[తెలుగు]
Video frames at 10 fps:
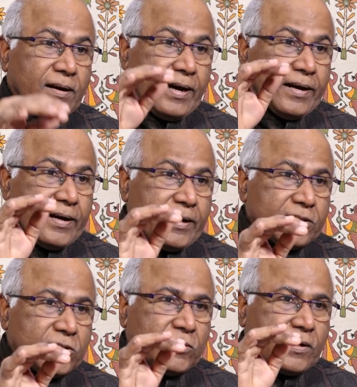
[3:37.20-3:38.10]

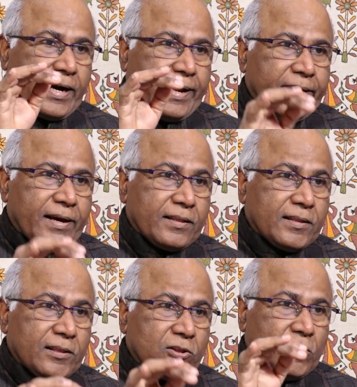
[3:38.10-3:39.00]
కాంగ్రెస్
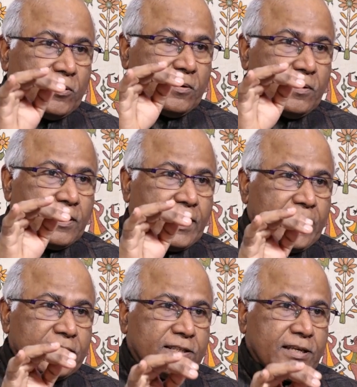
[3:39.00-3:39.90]
కార్యకర్తలతో
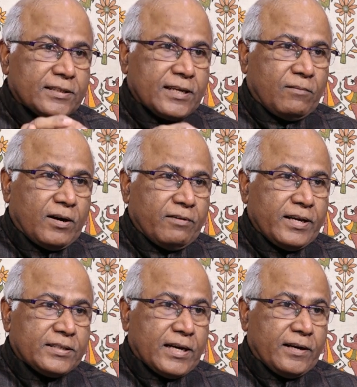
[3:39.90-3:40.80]
రహస్య
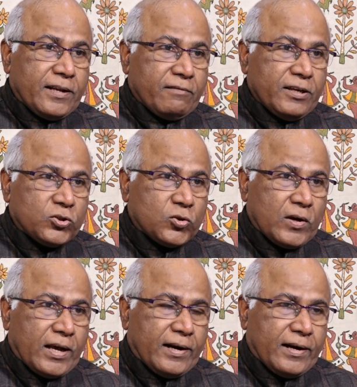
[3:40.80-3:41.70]
సమావేశాలు
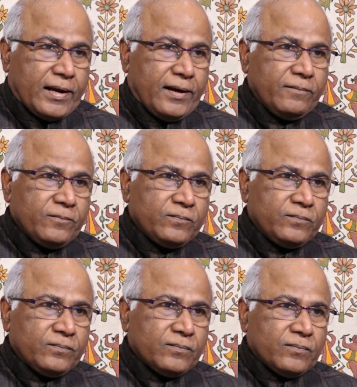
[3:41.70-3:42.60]
నిర్వహిస్తున్నారంట
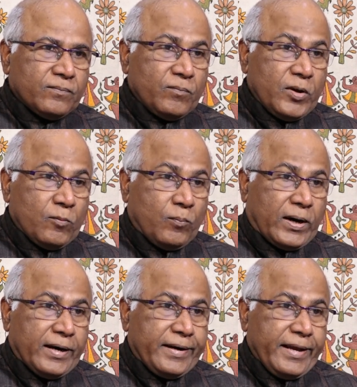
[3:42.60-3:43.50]
మీరు
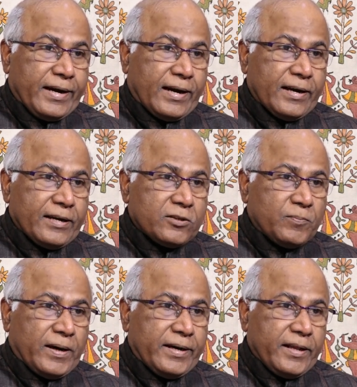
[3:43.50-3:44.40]
పార్టీ కాంగ్రెస్
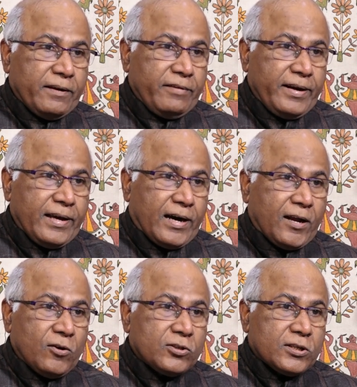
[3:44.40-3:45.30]
పార్టీని వీడే
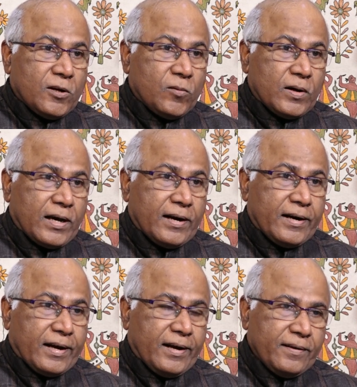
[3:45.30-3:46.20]
ఆలోచనలో
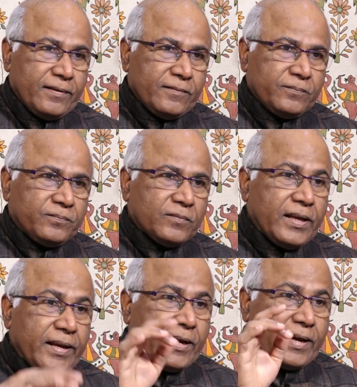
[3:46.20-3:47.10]
ఉన్నారంట
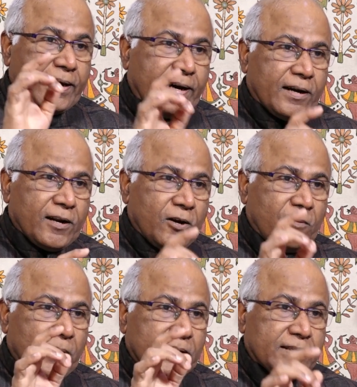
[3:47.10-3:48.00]
దీనికి గంట
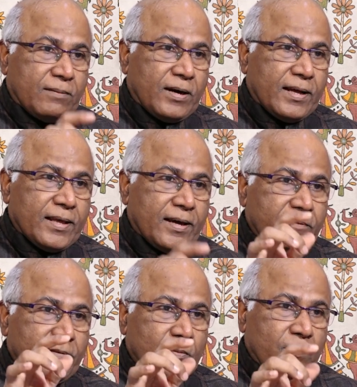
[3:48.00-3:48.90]
లోపల
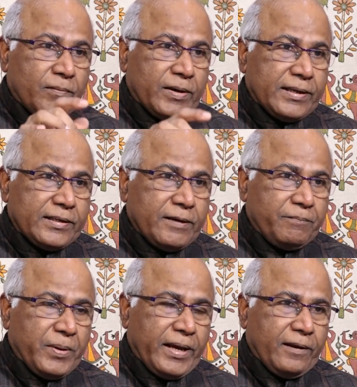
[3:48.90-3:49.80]
సమాధానం ఇవ్వమని
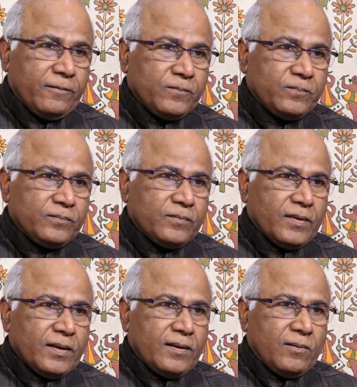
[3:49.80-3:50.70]
చెప్పి
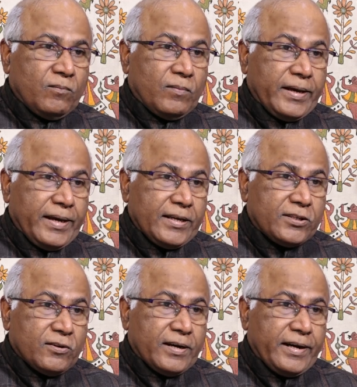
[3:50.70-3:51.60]

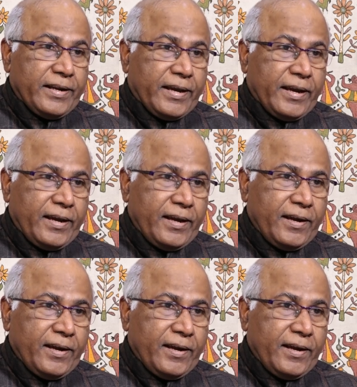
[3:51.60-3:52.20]
మహేశ్వర్ రెడ్డికి